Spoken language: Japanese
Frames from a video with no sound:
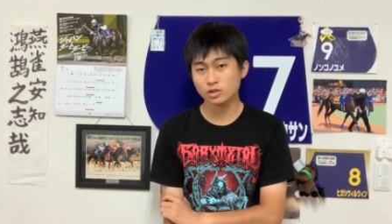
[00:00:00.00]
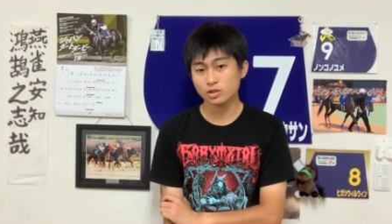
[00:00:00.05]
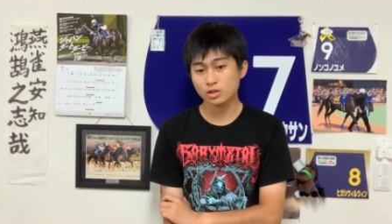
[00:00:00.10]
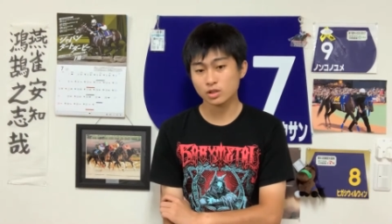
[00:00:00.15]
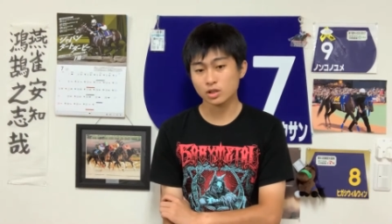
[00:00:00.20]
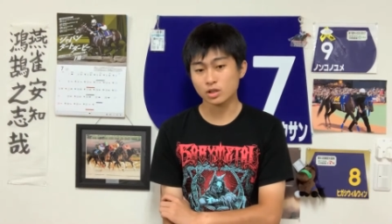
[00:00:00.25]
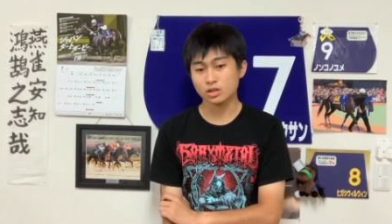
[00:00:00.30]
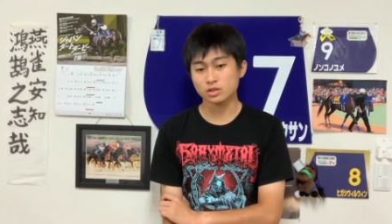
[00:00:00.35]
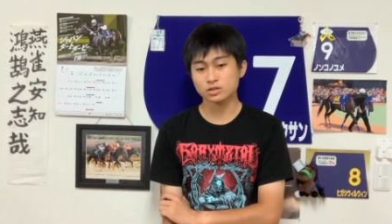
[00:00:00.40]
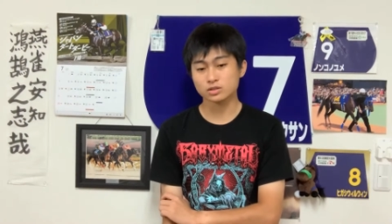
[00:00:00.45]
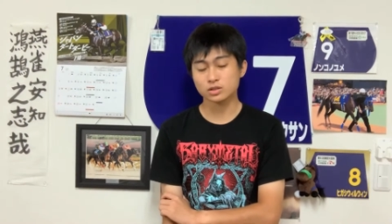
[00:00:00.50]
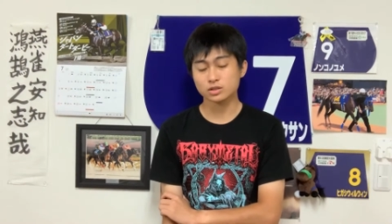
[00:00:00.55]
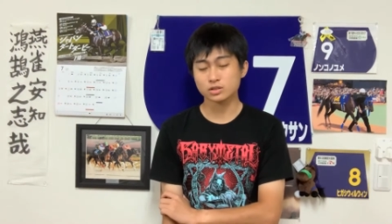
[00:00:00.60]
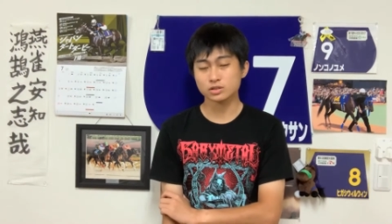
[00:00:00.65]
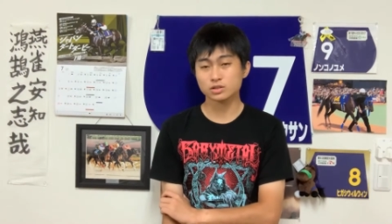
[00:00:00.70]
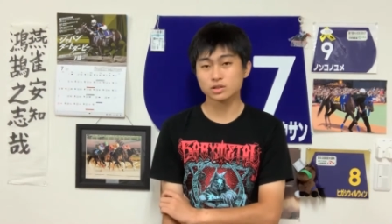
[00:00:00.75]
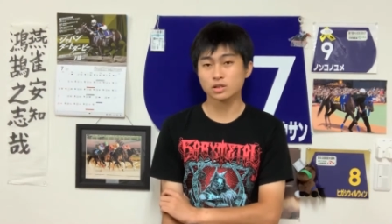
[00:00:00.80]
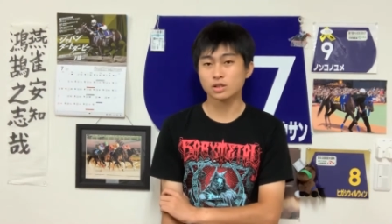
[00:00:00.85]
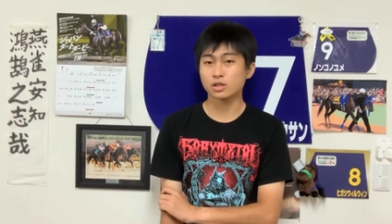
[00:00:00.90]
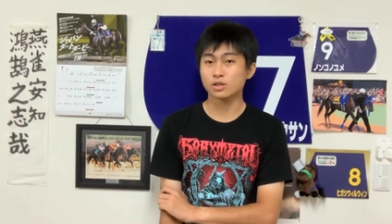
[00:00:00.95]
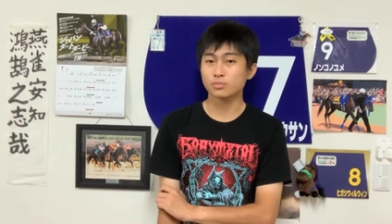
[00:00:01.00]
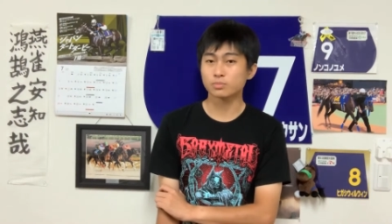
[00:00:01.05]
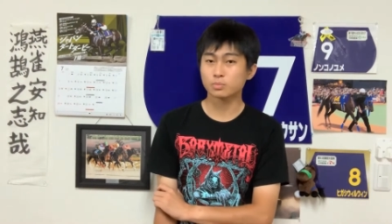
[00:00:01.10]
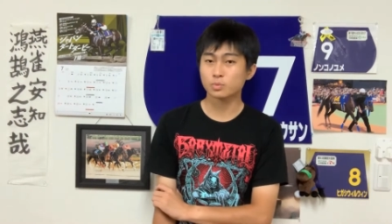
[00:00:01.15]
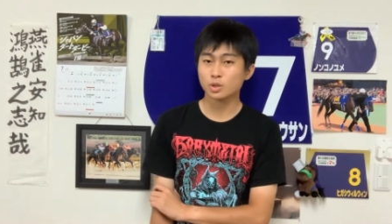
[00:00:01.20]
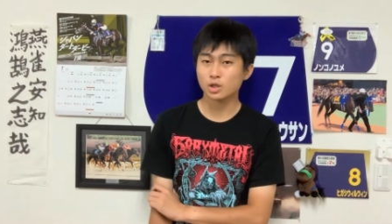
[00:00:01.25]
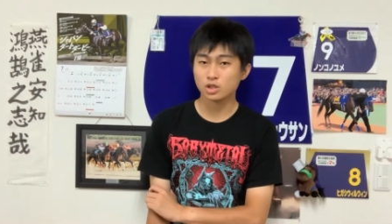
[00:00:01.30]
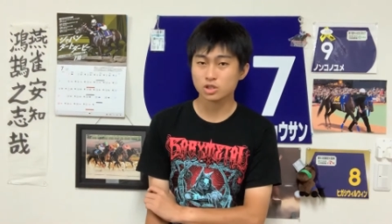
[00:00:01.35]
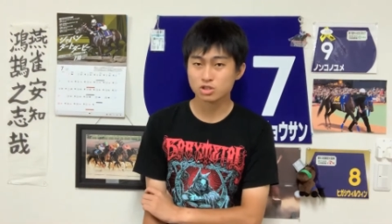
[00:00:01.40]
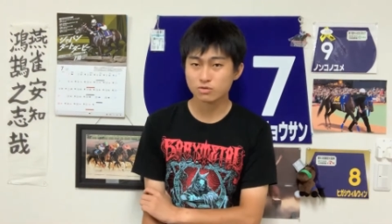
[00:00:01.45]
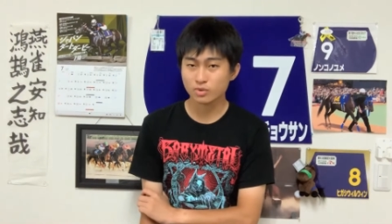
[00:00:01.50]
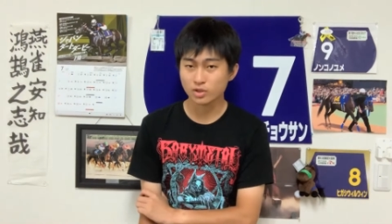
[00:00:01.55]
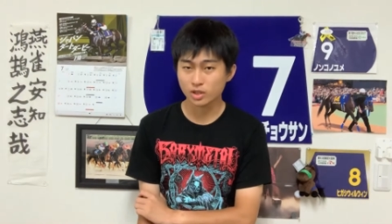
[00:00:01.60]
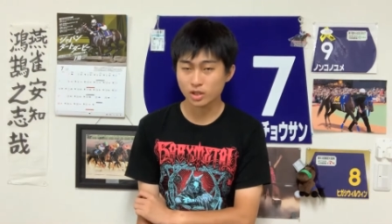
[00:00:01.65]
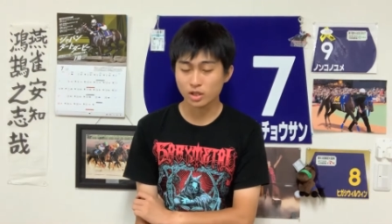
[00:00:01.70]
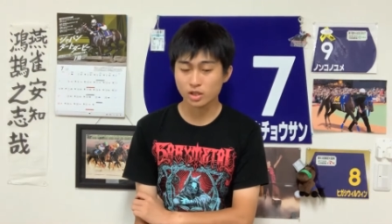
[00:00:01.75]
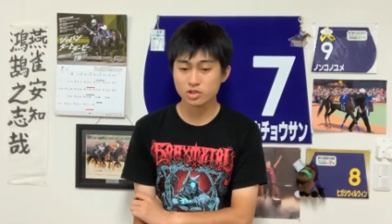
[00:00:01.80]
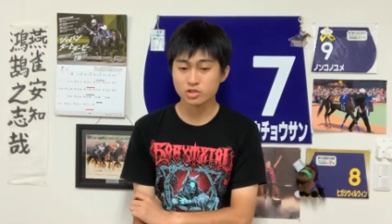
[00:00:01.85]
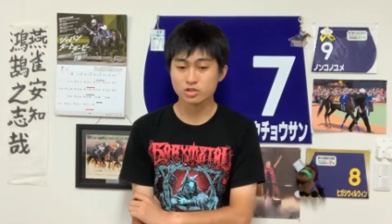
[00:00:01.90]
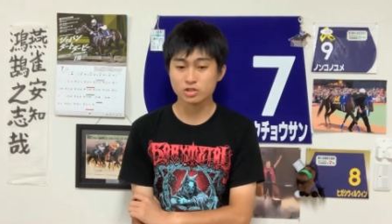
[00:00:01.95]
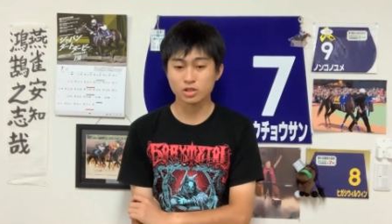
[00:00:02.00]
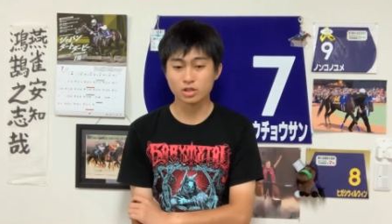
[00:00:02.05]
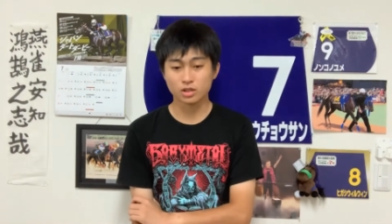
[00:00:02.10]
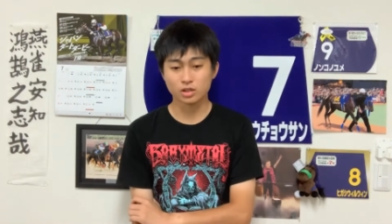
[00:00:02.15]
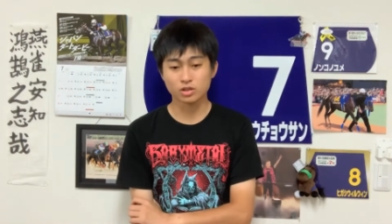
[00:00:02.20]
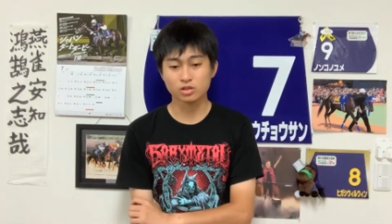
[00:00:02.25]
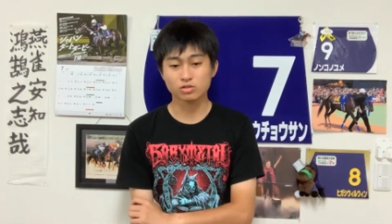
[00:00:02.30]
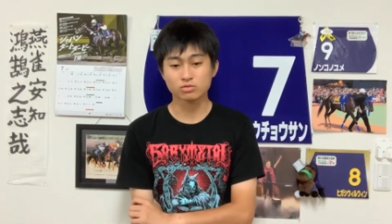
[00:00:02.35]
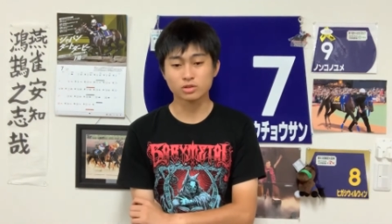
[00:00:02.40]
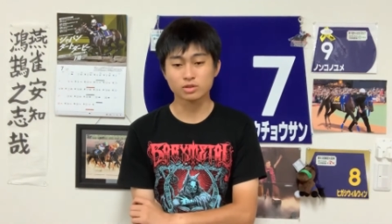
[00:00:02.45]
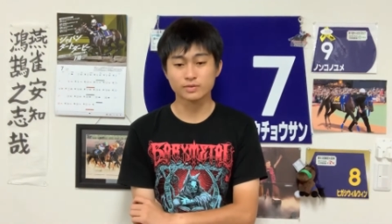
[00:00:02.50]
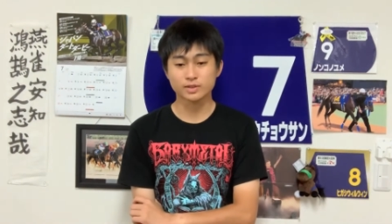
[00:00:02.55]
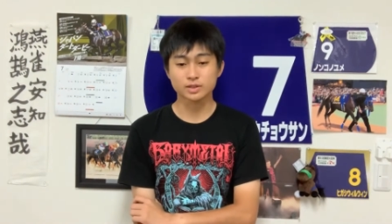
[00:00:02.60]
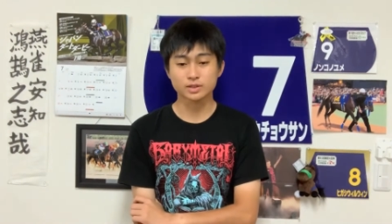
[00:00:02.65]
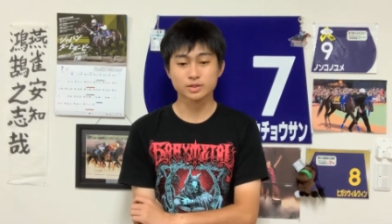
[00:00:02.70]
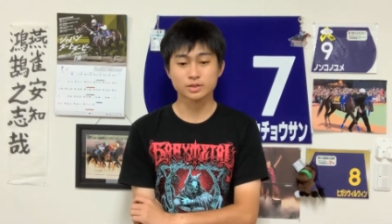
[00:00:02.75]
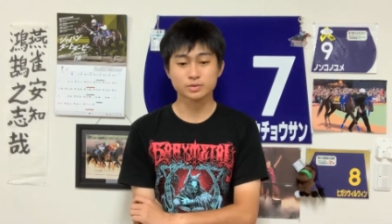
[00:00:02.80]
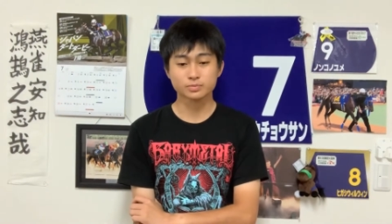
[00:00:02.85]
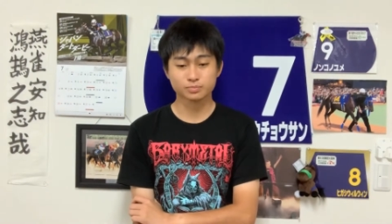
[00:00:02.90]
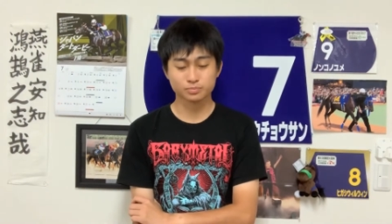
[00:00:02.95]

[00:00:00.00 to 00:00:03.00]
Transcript: 相手なら全然勝ち負けいけんじゃないかなと思います。